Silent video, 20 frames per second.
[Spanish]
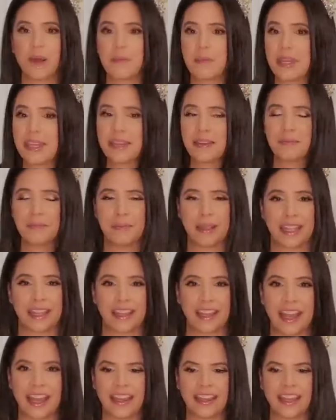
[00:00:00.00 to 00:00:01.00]
A mí me
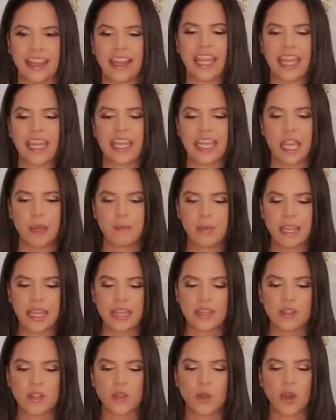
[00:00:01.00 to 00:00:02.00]
encanta. Y ya me
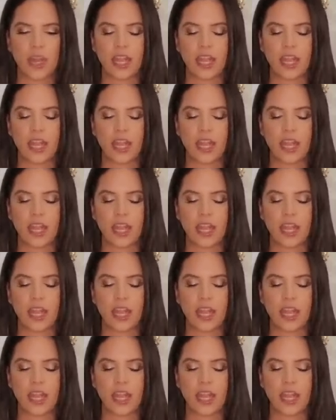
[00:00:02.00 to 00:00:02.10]
hizo